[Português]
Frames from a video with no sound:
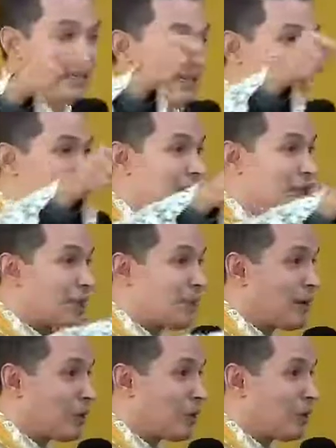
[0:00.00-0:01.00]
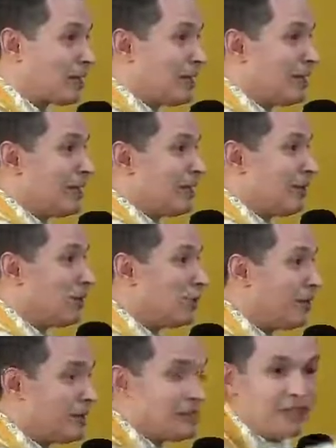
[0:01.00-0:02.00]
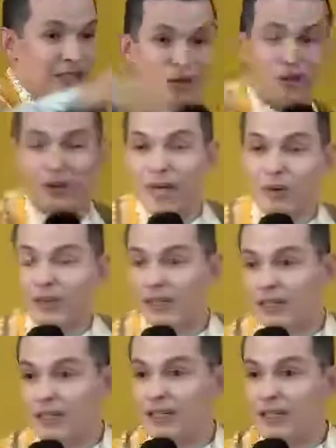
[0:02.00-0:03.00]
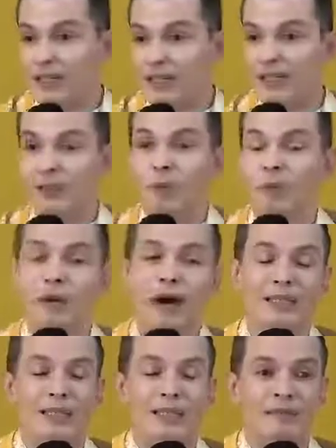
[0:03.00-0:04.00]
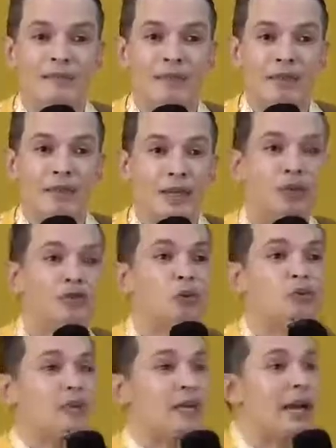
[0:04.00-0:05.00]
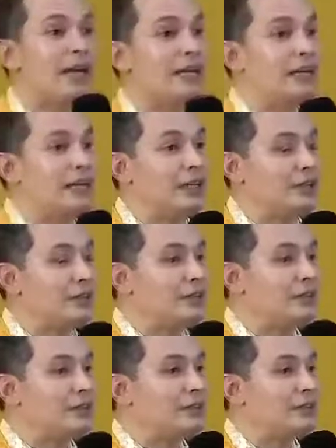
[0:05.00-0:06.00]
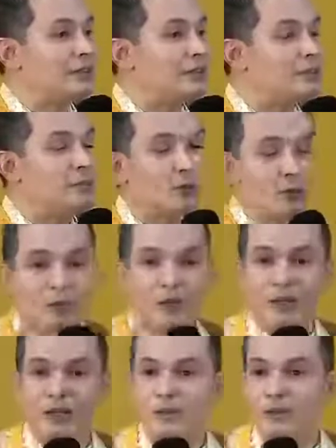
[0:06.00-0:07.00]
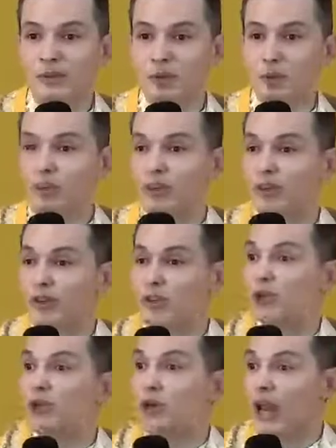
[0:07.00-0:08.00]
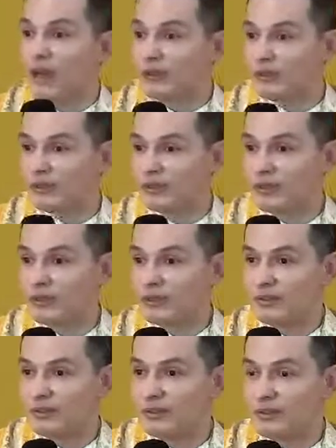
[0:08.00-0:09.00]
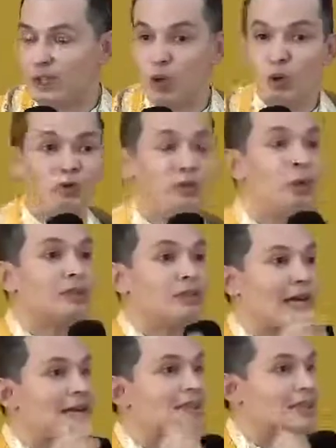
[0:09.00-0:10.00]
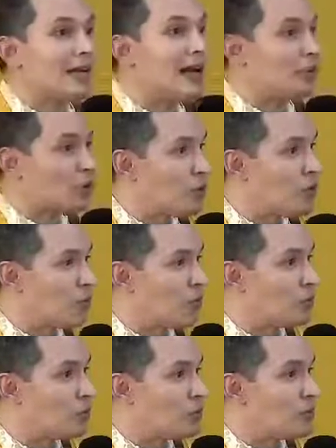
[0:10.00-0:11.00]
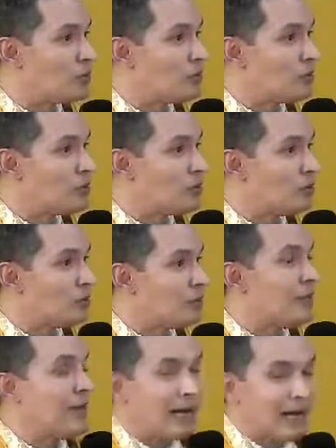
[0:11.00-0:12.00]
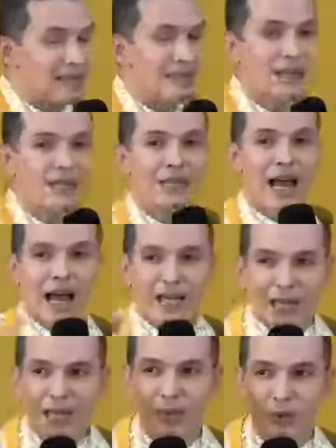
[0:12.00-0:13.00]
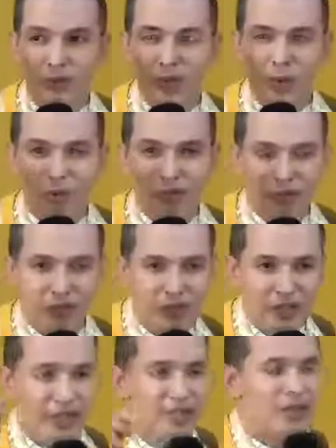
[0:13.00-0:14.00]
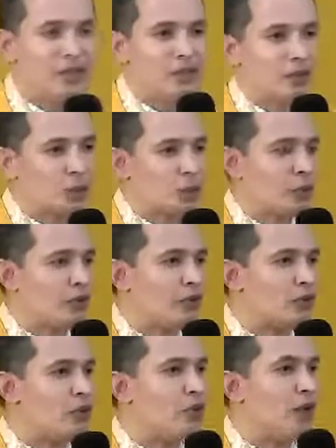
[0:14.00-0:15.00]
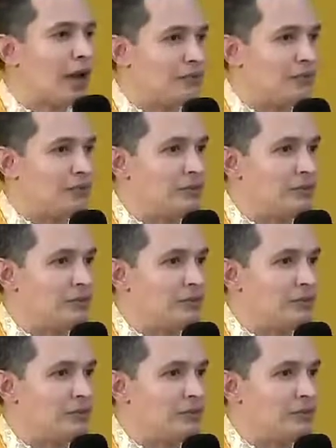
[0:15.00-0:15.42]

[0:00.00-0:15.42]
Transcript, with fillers: nesta paróquia, eu conheci que vieram aqui dizendo: Padre, eu voltei à igreja por meio do professor Olavo eu voltei a ser católico graças àquilo que eu ouvia do professor Olavo.